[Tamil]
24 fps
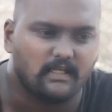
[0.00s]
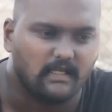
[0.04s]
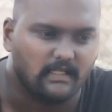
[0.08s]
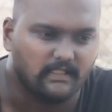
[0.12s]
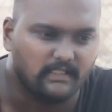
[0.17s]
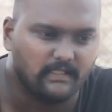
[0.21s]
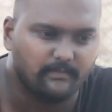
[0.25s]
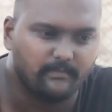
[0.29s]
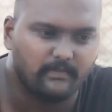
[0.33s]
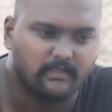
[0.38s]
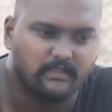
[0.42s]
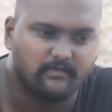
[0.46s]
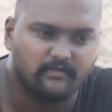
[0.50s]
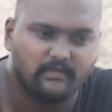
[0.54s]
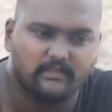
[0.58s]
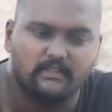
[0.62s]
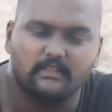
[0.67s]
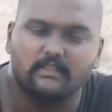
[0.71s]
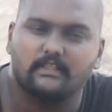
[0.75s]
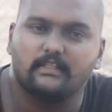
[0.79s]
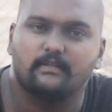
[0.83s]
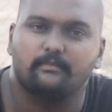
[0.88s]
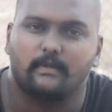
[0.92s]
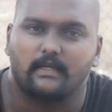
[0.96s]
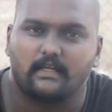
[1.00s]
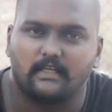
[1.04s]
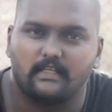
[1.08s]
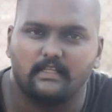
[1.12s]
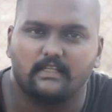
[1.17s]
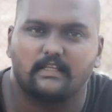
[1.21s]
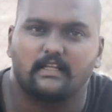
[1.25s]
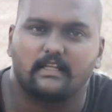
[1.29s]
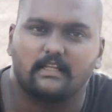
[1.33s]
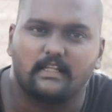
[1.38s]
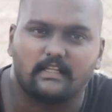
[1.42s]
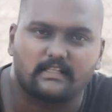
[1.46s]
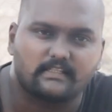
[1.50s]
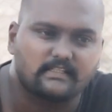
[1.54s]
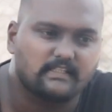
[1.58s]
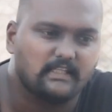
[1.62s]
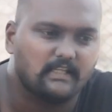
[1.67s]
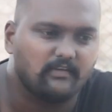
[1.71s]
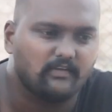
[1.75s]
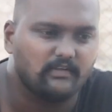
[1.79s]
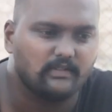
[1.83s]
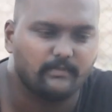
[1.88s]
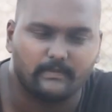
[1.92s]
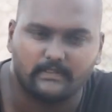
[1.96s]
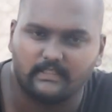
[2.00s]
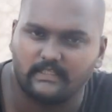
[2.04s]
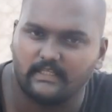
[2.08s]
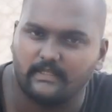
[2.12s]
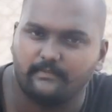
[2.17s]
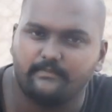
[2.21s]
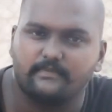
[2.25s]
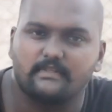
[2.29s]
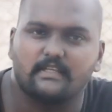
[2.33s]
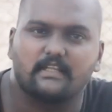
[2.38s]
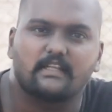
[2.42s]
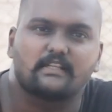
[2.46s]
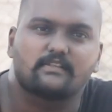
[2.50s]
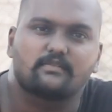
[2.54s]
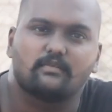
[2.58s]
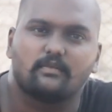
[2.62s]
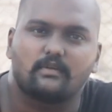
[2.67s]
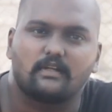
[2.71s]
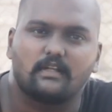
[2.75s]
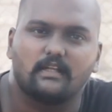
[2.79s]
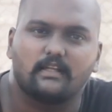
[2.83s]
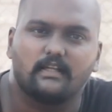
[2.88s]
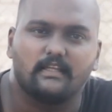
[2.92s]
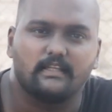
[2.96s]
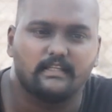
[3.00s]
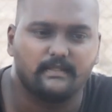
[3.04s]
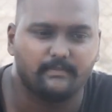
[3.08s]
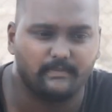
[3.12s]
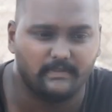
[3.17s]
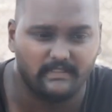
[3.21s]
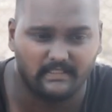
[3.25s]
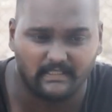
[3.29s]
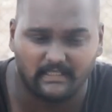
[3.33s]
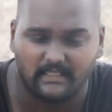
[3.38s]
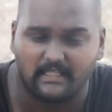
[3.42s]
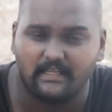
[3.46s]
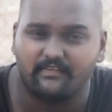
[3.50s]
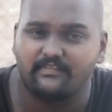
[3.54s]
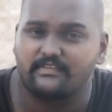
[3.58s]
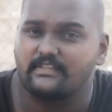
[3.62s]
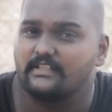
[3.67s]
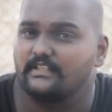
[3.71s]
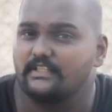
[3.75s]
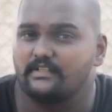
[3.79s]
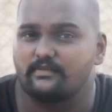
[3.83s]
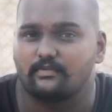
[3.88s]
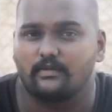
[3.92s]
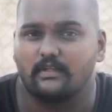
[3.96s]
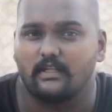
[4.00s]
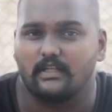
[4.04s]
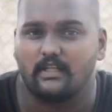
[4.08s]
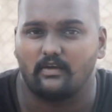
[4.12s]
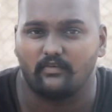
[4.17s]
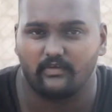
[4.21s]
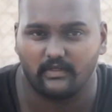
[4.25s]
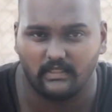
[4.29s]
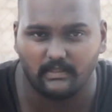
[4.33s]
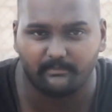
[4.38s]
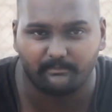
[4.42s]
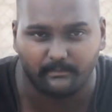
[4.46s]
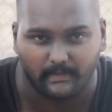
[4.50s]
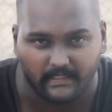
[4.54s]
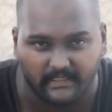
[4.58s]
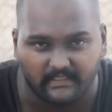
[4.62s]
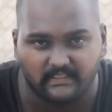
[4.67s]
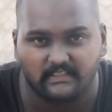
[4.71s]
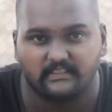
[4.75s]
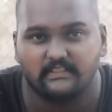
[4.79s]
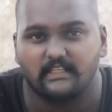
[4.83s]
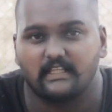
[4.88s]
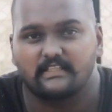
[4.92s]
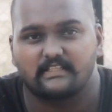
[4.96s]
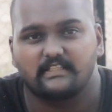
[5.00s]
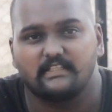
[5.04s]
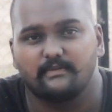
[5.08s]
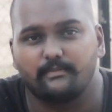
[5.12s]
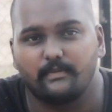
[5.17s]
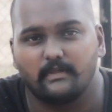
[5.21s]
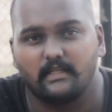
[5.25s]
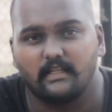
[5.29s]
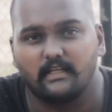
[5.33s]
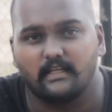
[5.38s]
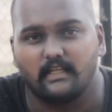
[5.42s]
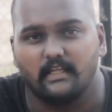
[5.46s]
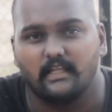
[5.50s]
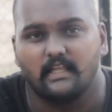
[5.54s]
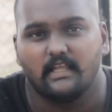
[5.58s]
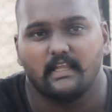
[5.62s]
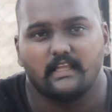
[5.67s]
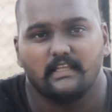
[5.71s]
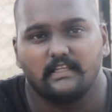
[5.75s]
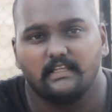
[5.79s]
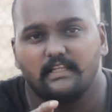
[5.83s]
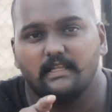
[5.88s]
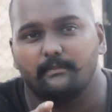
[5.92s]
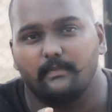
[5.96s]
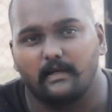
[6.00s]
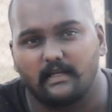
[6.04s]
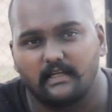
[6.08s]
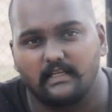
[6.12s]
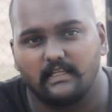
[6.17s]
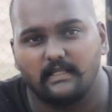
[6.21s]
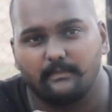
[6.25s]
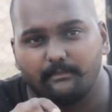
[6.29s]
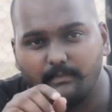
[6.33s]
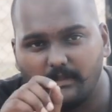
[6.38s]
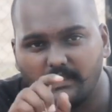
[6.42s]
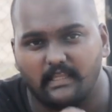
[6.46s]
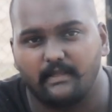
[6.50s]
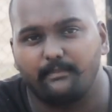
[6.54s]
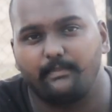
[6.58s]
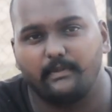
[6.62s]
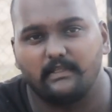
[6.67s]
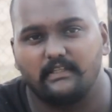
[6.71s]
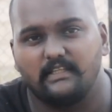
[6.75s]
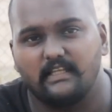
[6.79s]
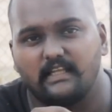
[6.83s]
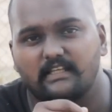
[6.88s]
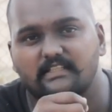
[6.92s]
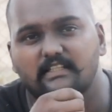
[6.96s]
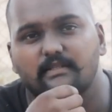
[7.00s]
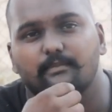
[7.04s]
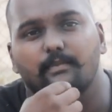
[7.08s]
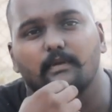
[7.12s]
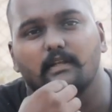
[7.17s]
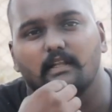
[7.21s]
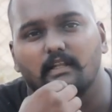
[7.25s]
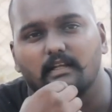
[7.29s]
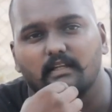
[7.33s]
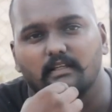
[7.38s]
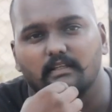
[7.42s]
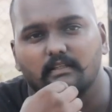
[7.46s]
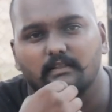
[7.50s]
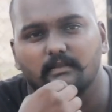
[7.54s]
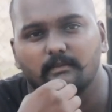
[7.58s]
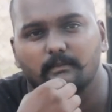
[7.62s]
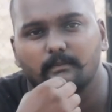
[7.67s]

அதே மாதிரி வந்து மக்களுக்கான அரசியலை வந்து பார்த்திங்கன்னா எம்ஜிஆரை சொல்கிறாங்க இப்படி எல்லா விஷயத்தையும் சொன்னாலும் அவங்களாம் பயந்துக்கிட்டு அரசியல் பண்ணாங்க இல்லை மக்களை பயப்படுத்தி அரசியல் பண்ணாங்க